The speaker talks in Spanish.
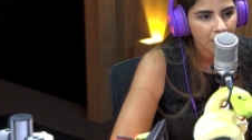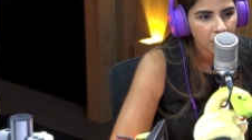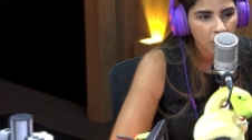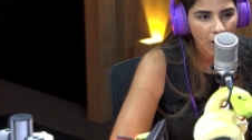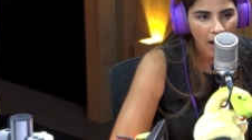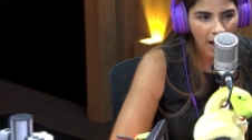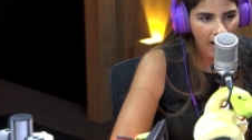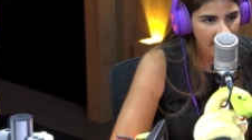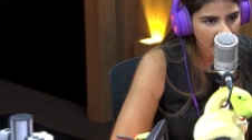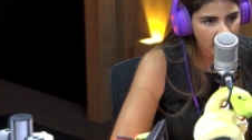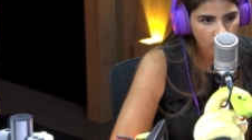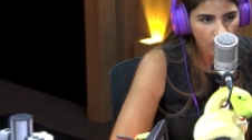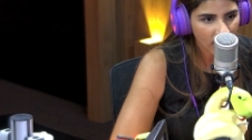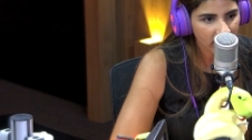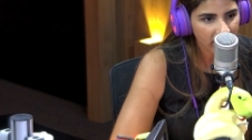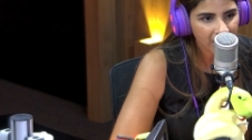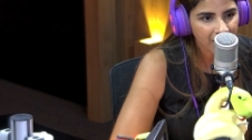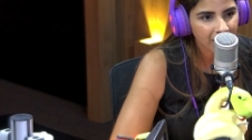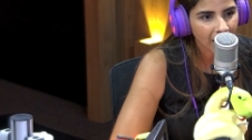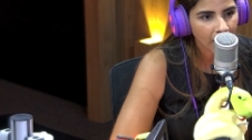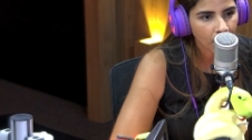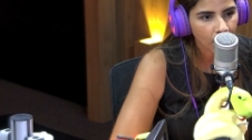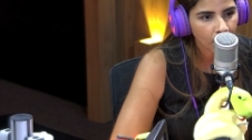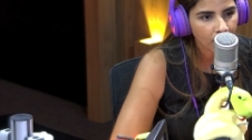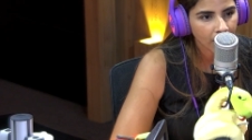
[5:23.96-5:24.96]
Ahí no hay
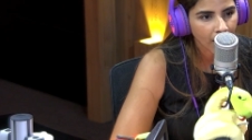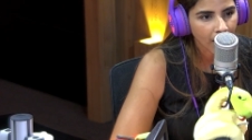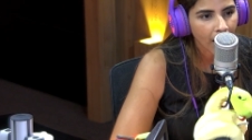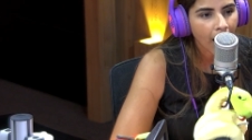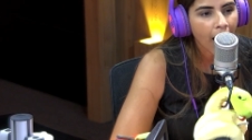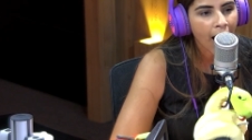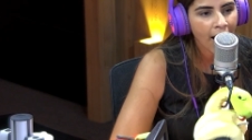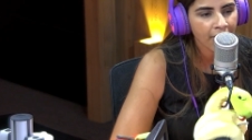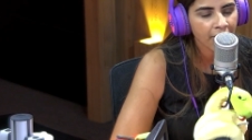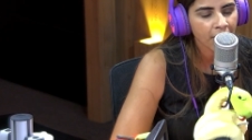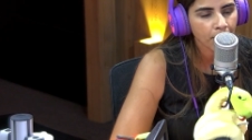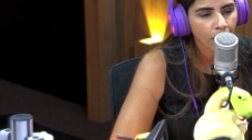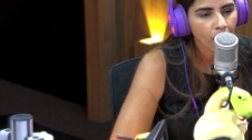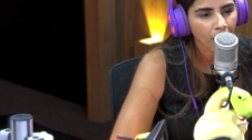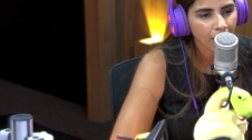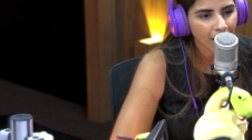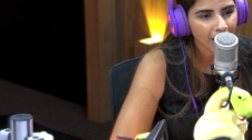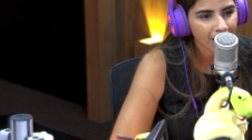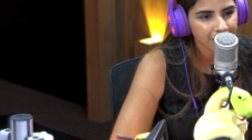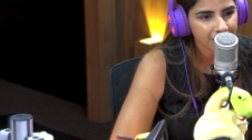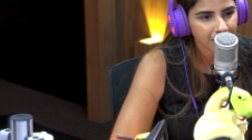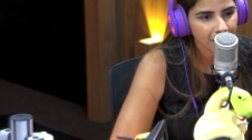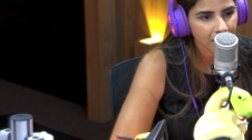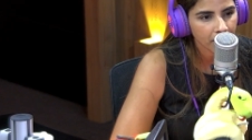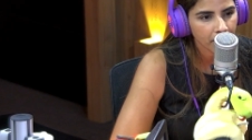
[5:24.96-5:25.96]
dictadura, hay
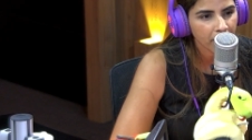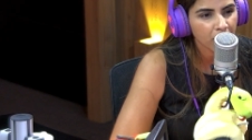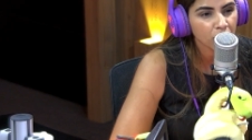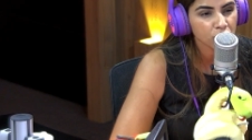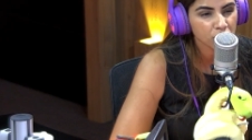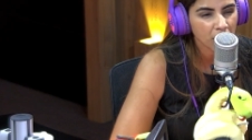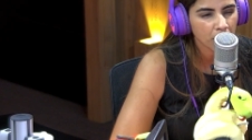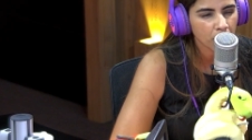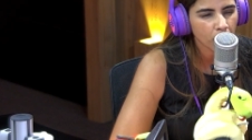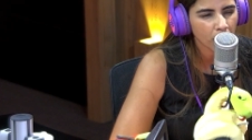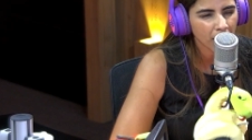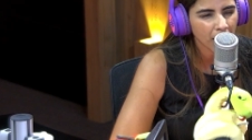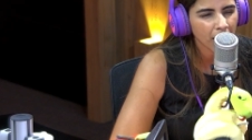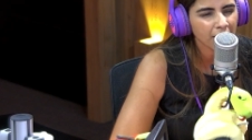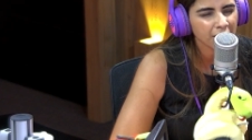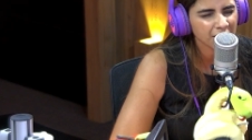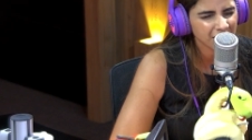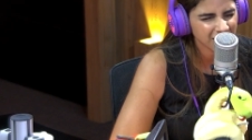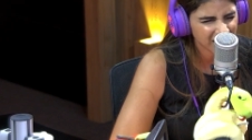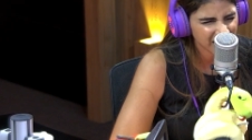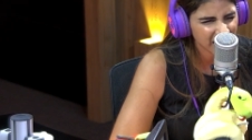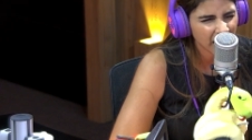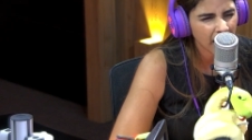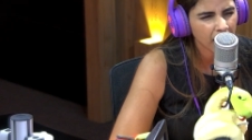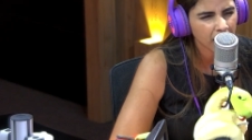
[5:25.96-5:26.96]
democracia, pero se mueren
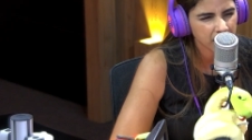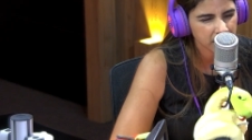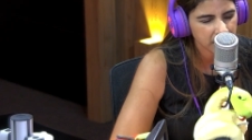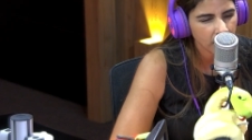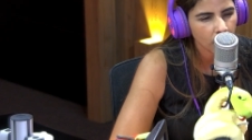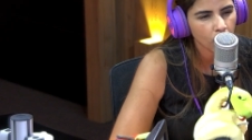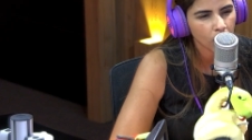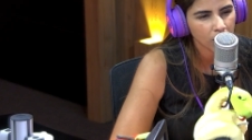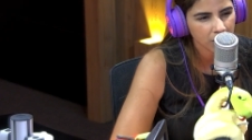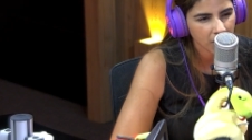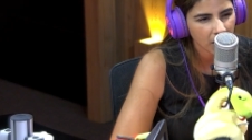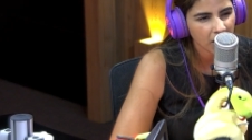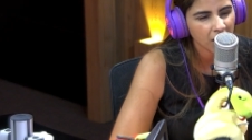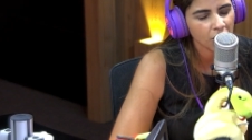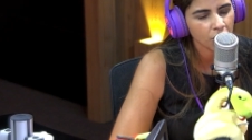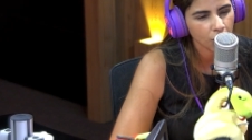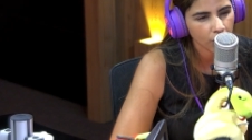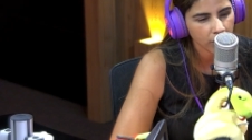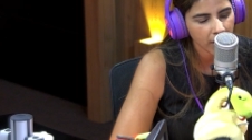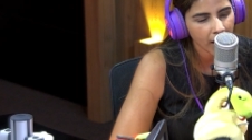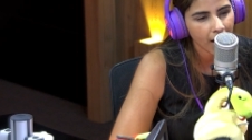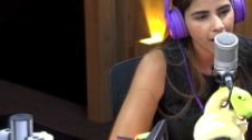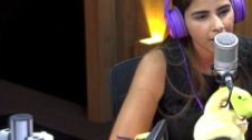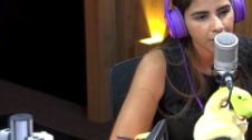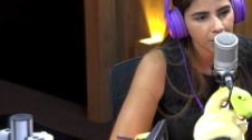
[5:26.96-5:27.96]
100 y 50 niños
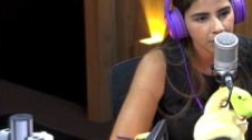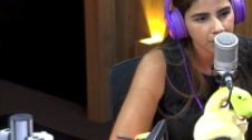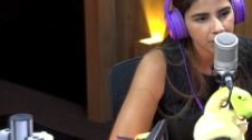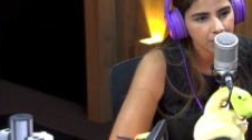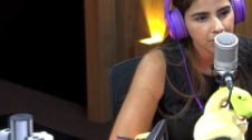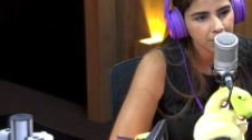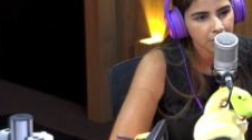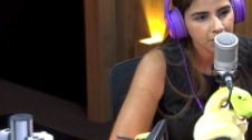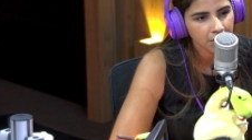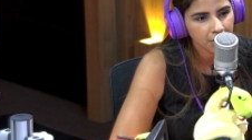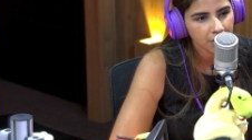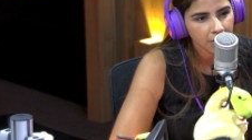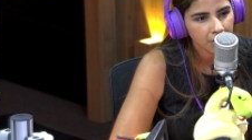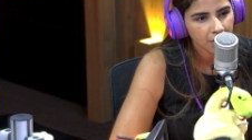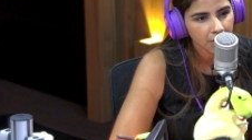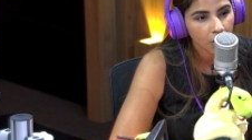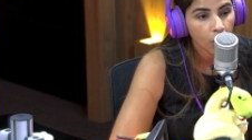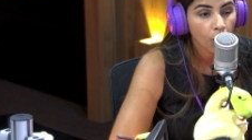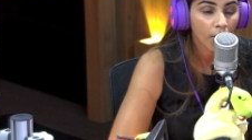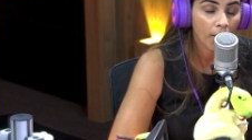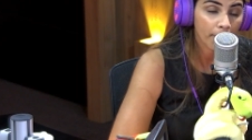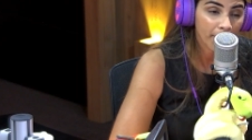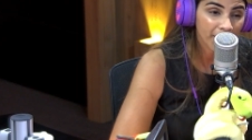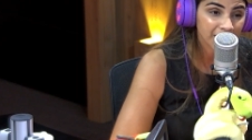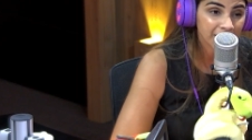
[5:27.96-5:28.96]
diarios. Lo
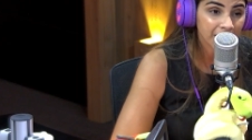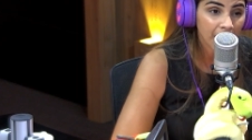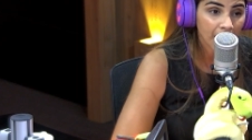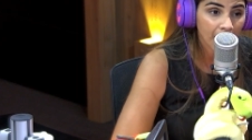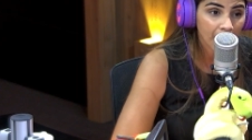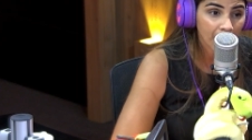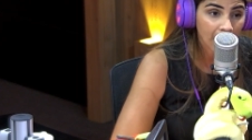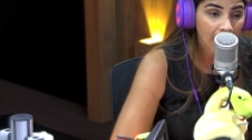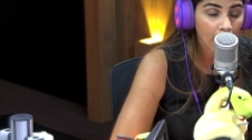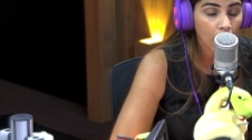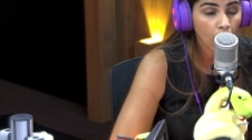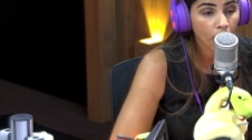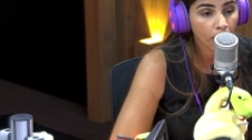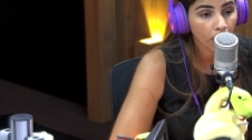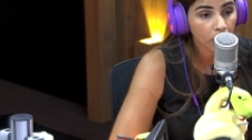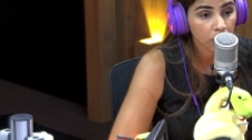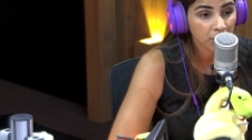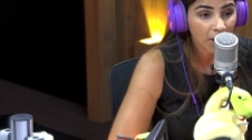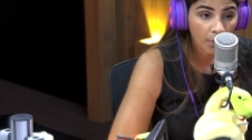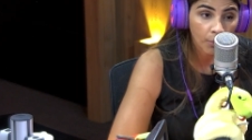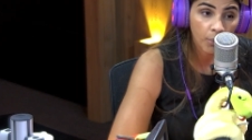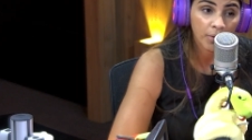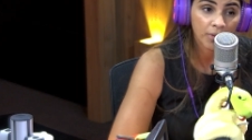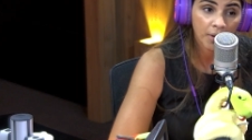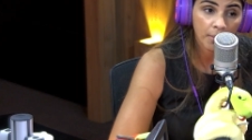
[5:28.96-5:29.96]
que pasa es que como
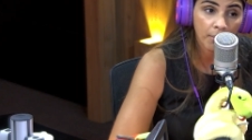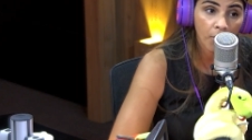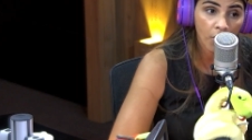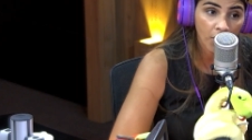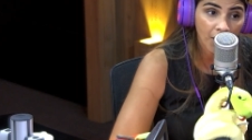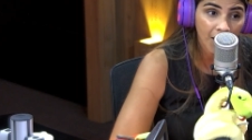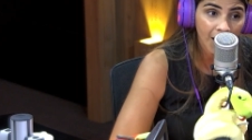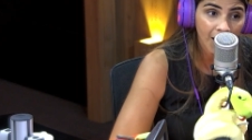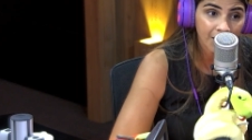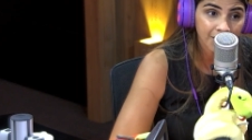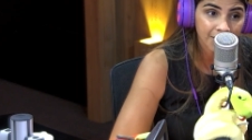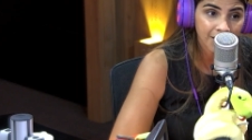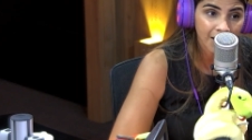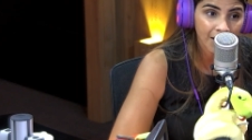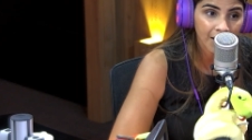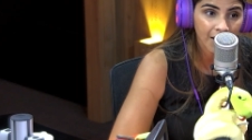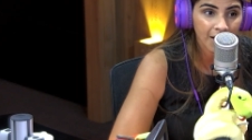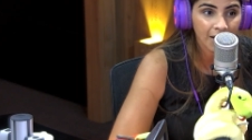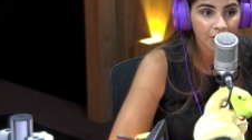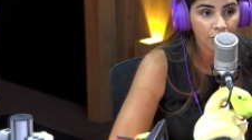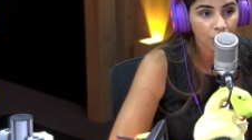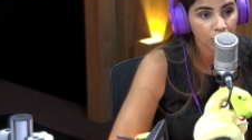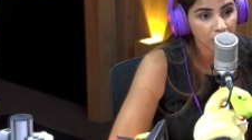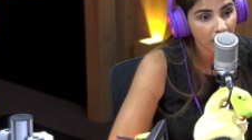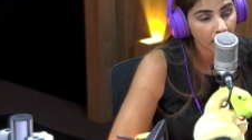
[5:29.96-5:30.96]
estamos en democracia y
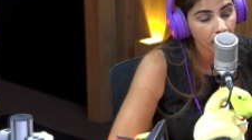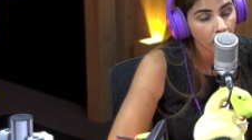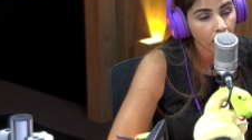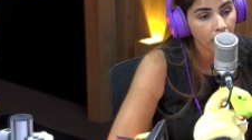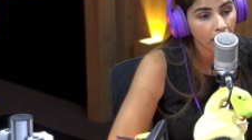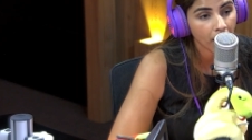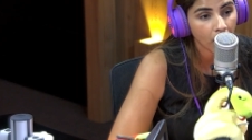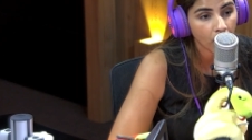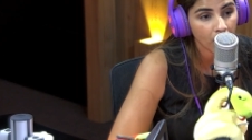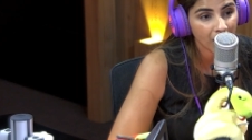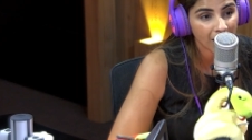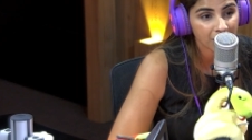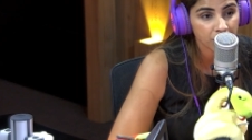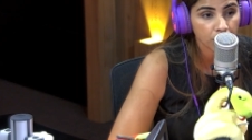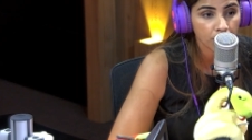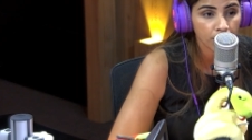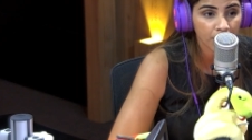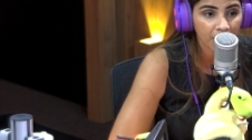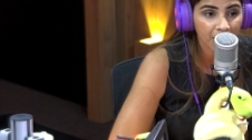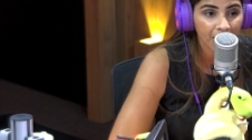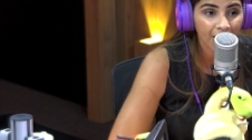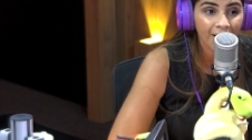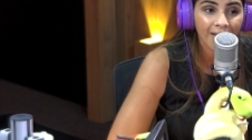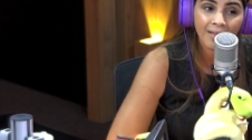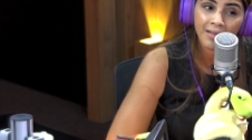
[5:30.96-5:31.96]
no estamos bajo la
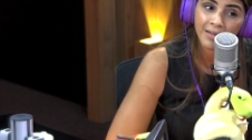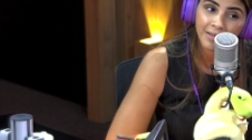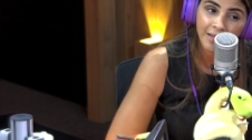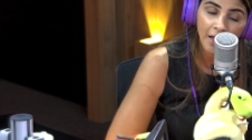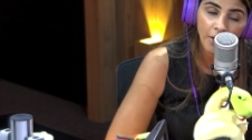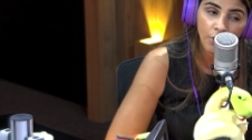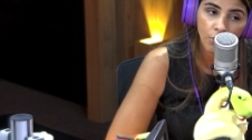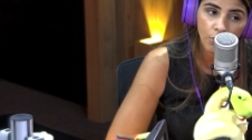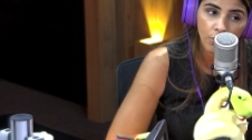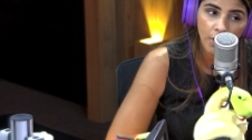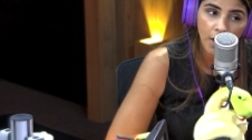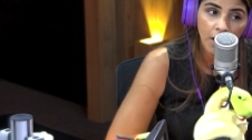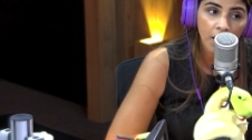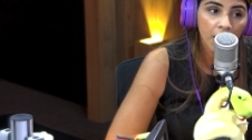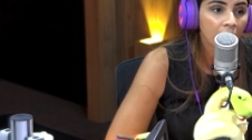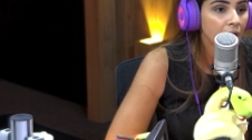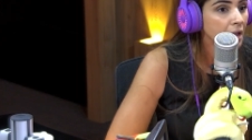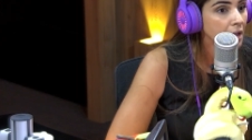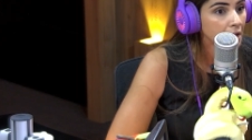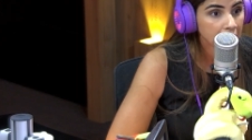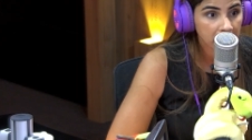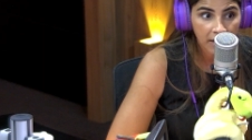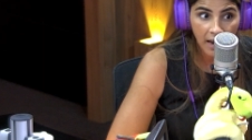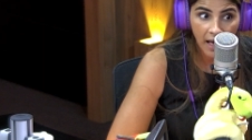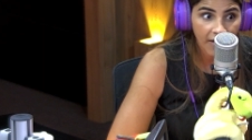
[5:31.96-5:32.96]
sombrilla de dictadura,
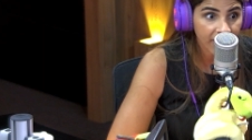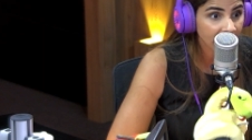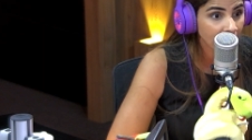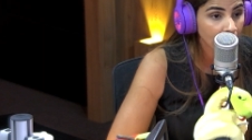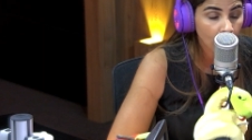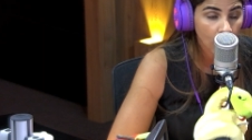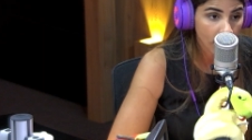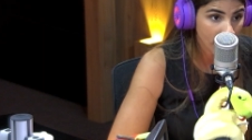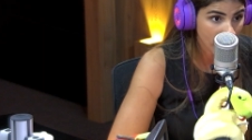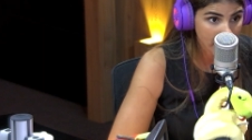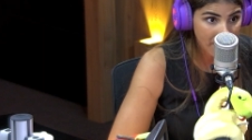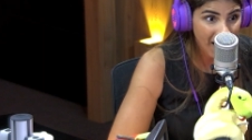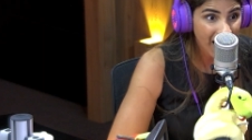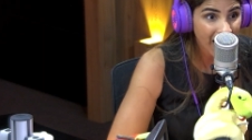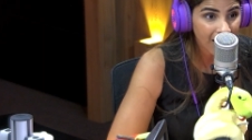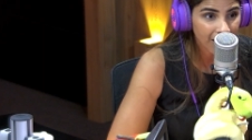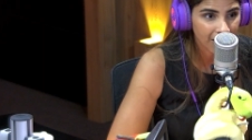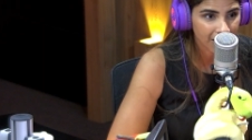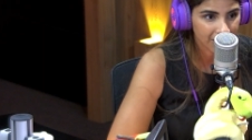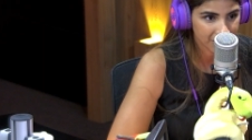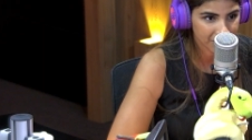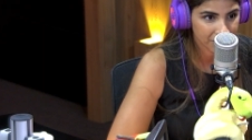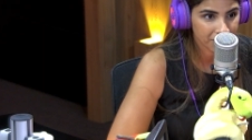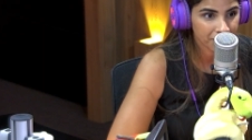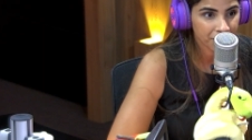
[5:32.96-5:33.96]
nadie lo ve mal,
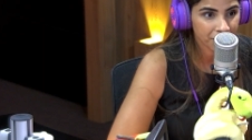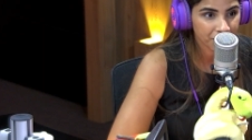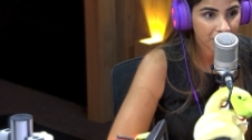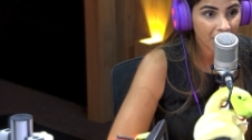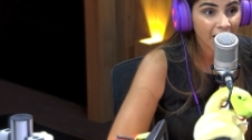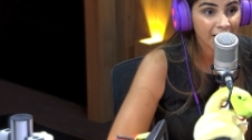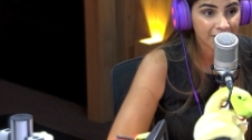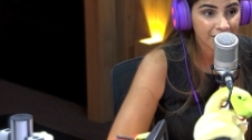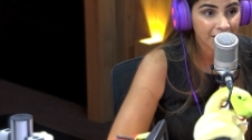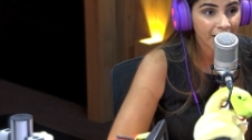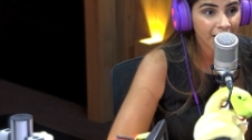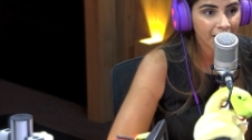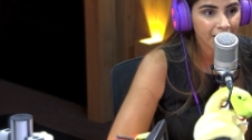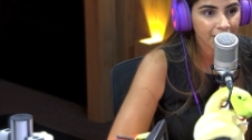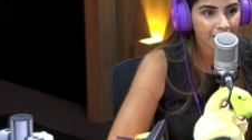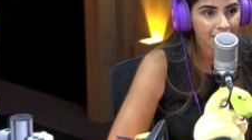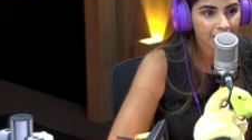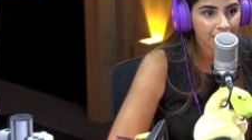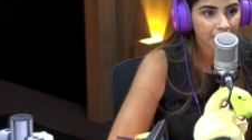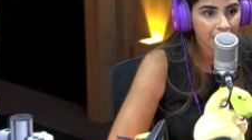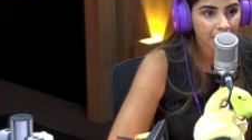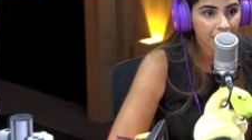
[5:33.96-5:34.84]
¿entiendes?